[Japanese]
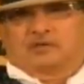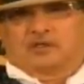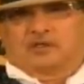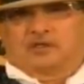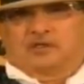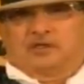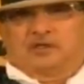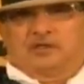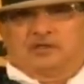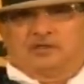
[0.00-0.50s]

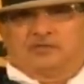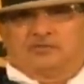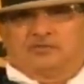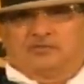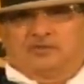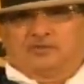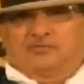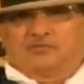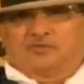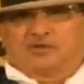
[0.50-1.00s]
平
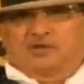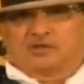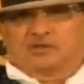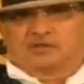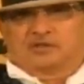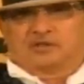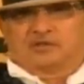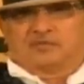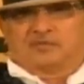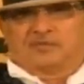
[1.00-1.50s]
洋へ向かっ
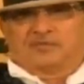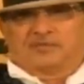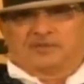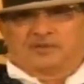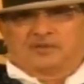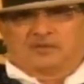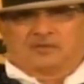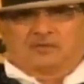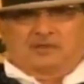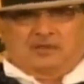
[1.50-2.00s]
て今ま
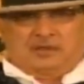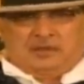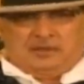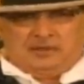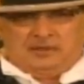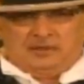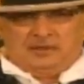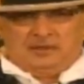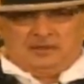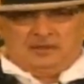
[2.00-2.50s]
では
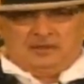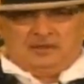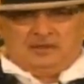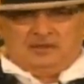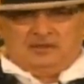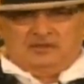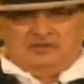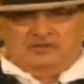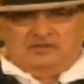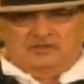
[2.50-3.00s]

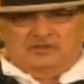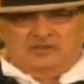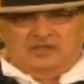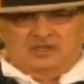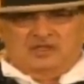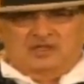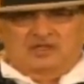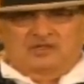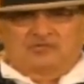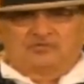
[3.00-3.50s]

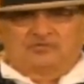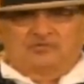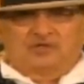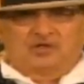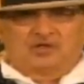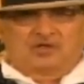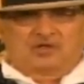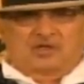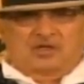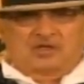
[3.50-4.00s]
70
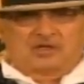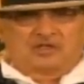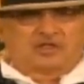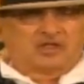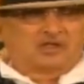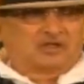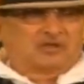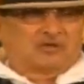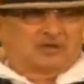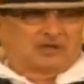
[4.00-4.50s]
年間生き
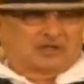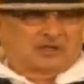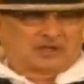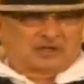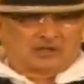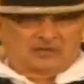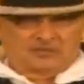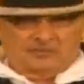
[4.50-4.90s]
てきたわけだけ